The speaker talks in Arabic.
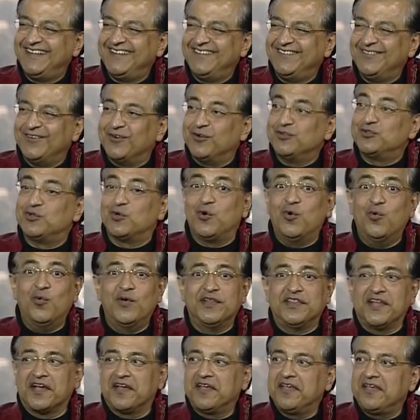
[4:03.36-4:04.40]
من كتر
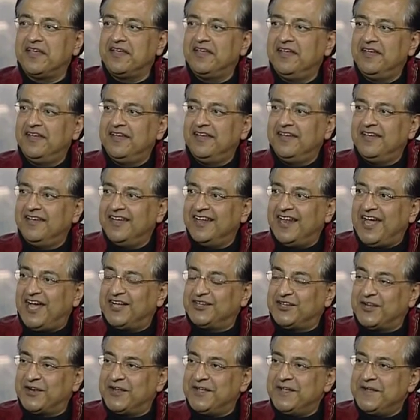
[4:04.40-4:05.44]
قوتك
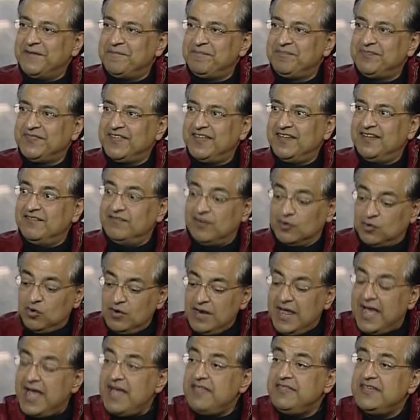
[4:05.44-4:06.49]
الحضاريه فكل
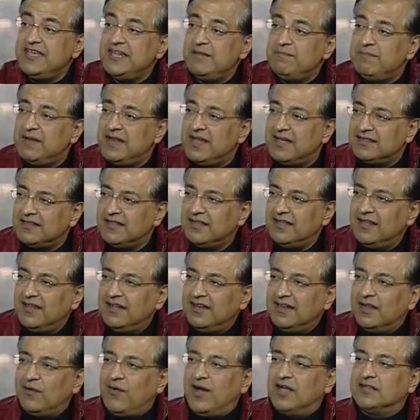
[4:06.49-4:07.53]
هذه البلاد
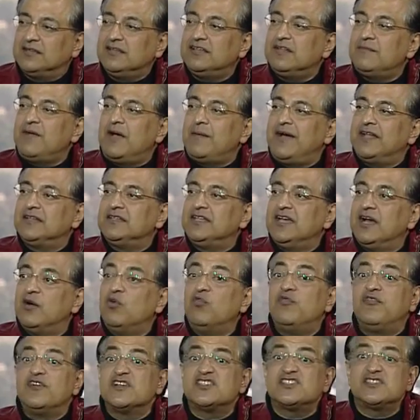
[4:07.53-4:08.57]
لو حطيتها مع بعضيها
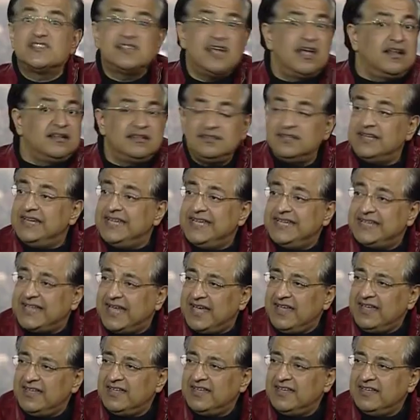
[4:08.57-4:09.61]
وفسرت ليه
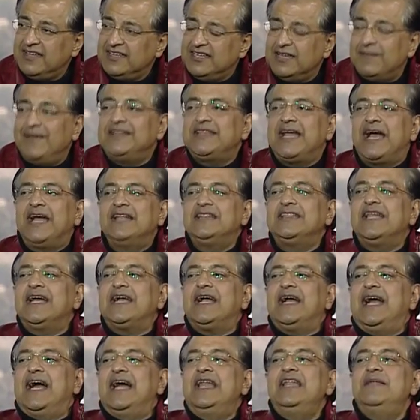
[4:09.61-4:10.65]
ده يبقى انت عندك
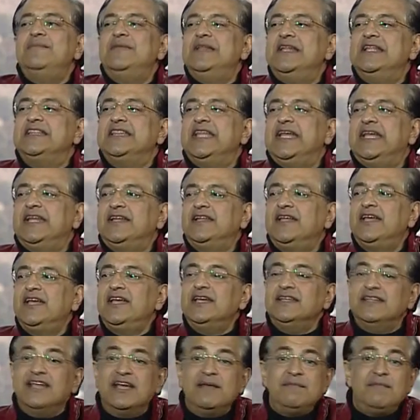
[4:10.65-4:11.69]
حل من الاثنين
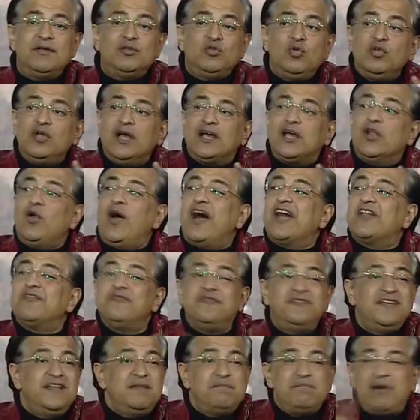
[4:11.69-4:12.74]
يا اما دول كانوا
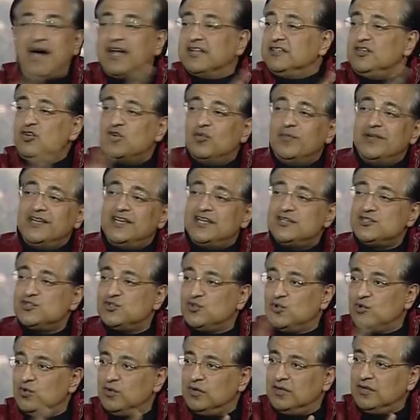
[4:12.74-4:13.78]
عارفين بعضيهم الناس
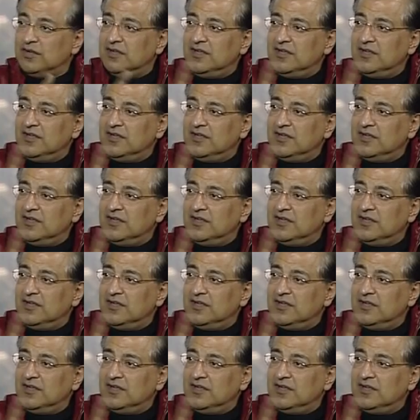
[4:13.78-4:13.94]
دول